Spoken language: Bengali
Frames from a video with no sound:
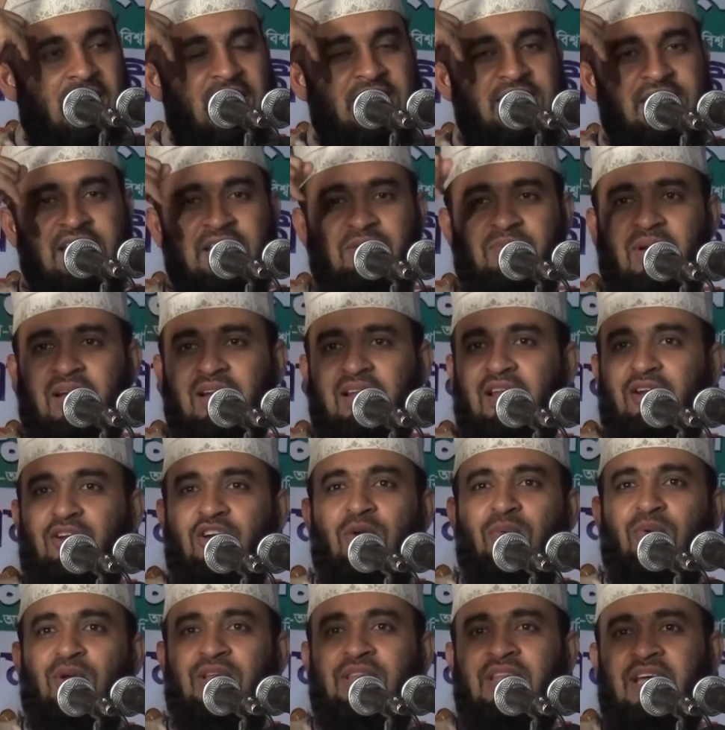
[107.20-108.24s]
এটিএন বাংলার
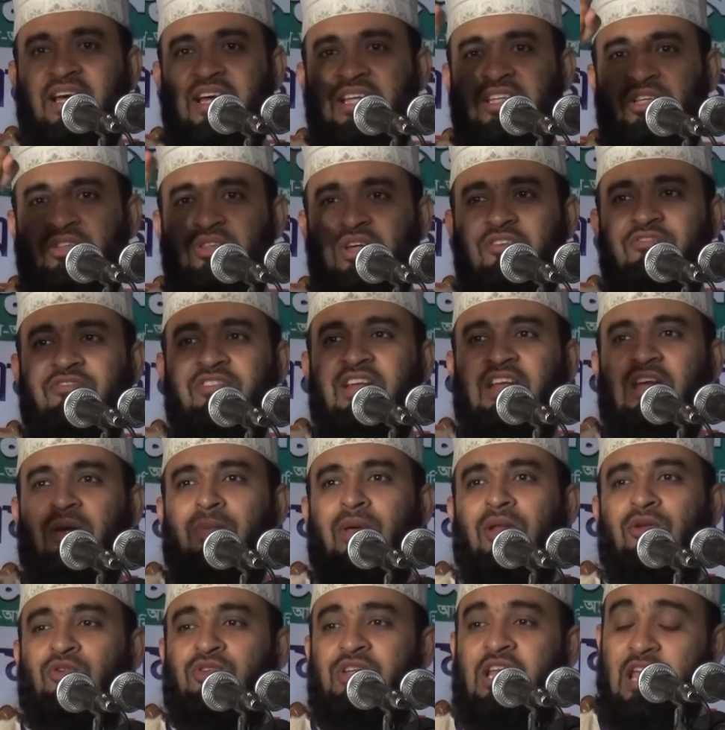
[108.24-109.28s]
খবরে দেখা যেত আফ্রিকা
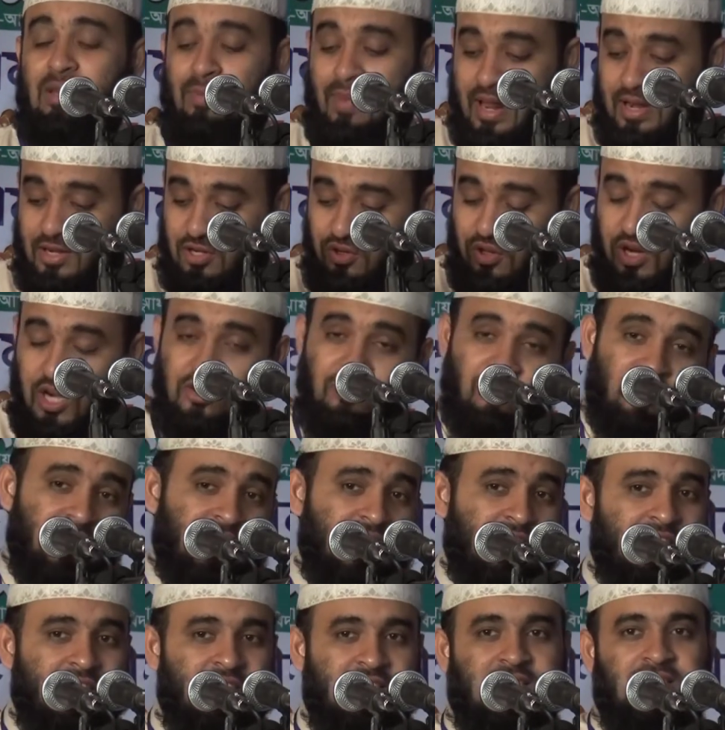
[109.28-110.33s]
মানুষ এবার সরাসরি
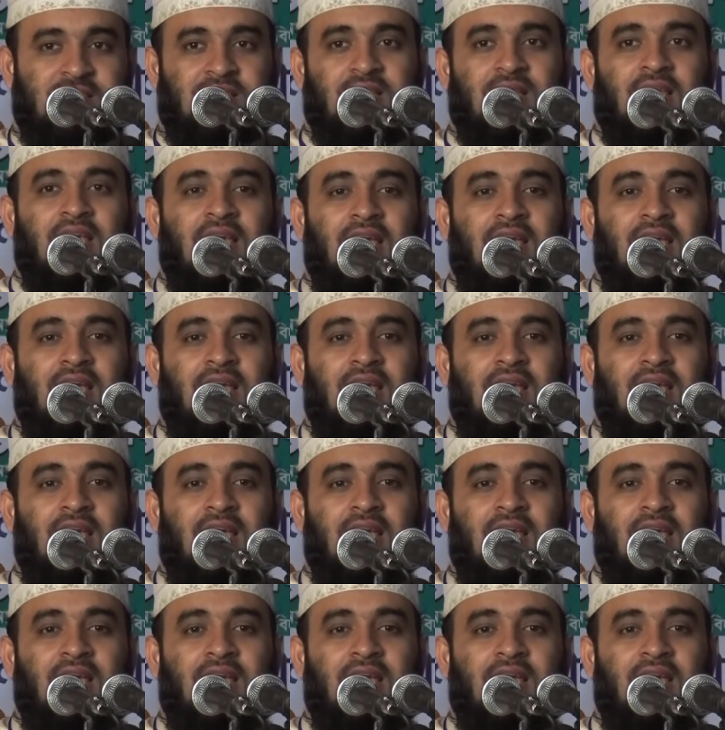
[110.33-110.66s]
দেখতেছি